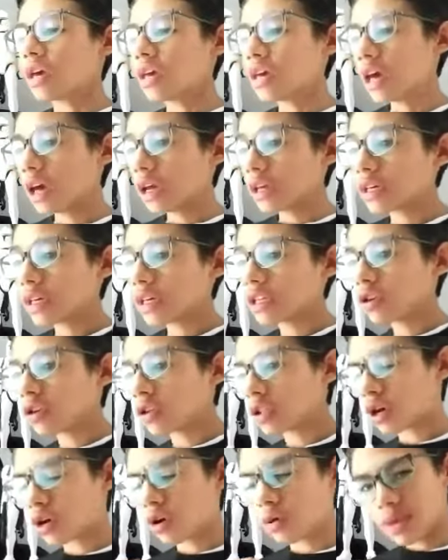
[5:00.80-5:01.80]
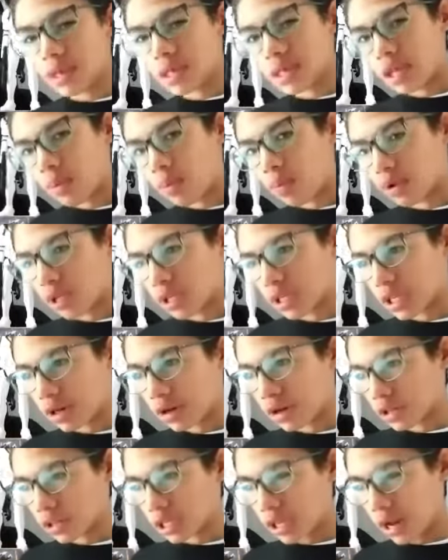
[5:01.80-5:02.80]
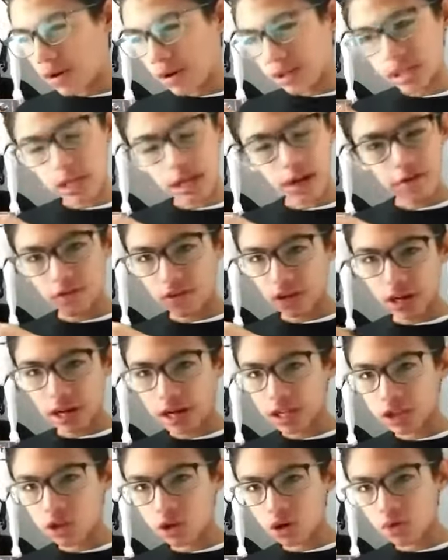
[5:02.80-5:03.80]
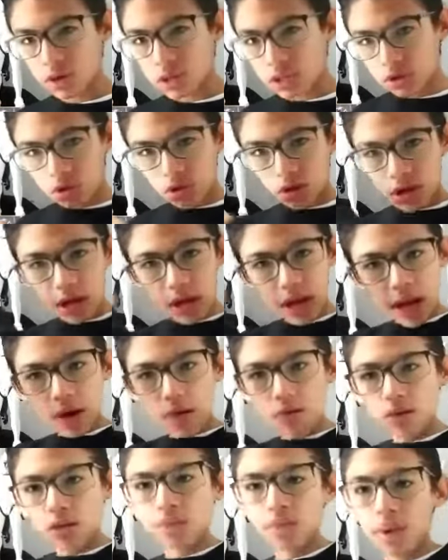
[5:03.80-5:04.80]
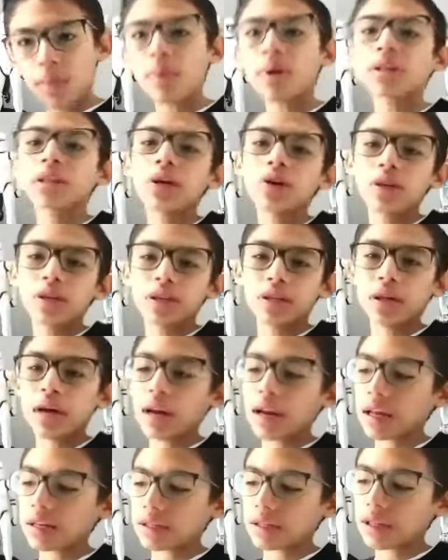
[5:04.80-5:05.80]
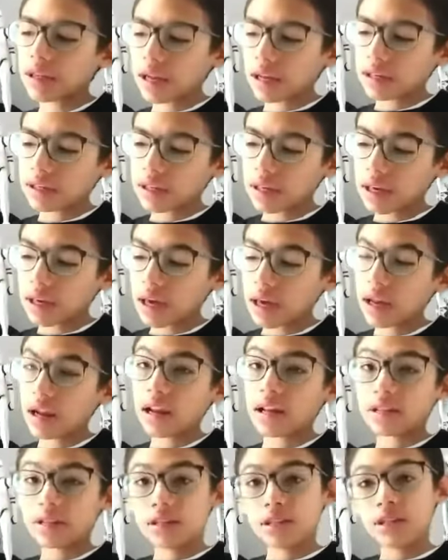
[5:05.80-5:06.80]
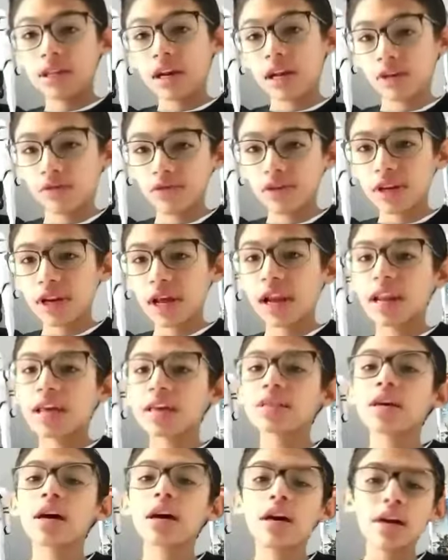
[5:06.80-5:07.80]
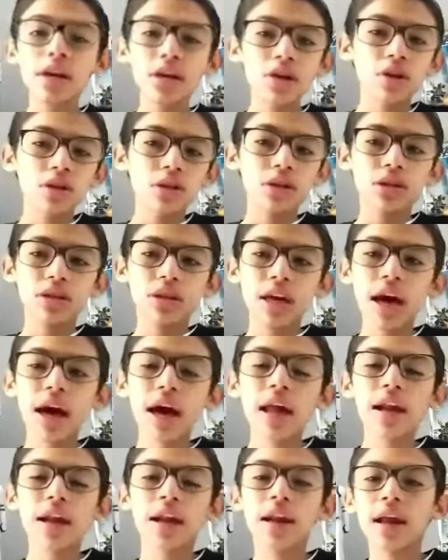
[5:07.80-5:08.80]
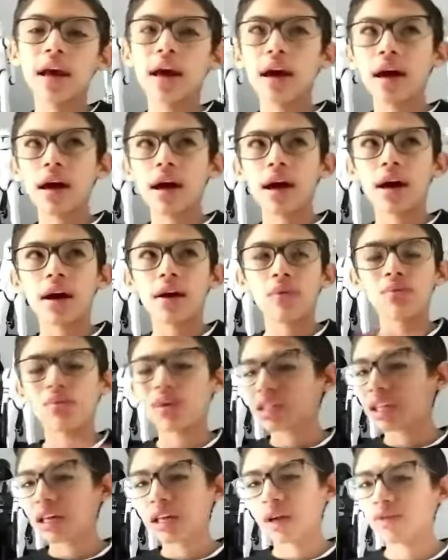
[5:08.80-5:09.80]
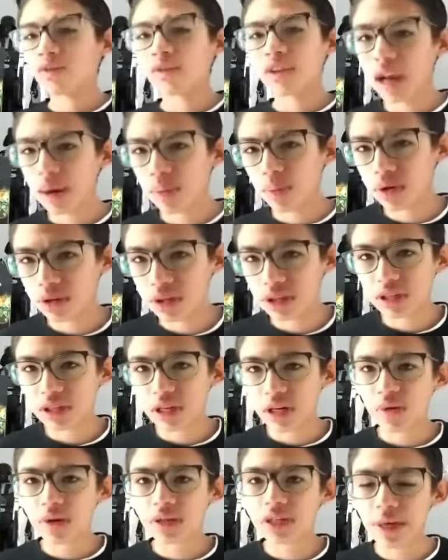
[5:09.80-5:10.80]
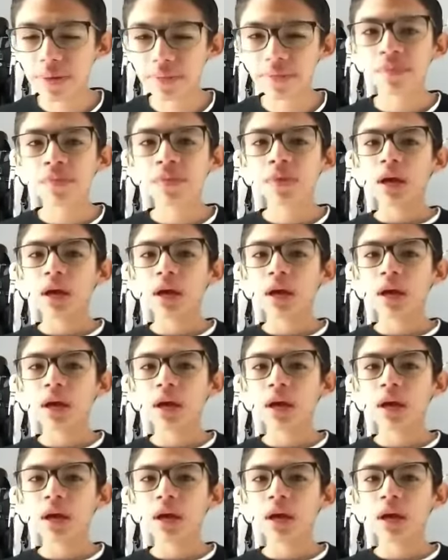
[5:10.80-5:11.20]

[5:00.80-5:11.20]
y allí es donde comienza, por decirlo así, la batalla final y todo eso. Y la última parte donde se dan las escenas, las escenas finales y donde se da la batalla final, por decirlo así.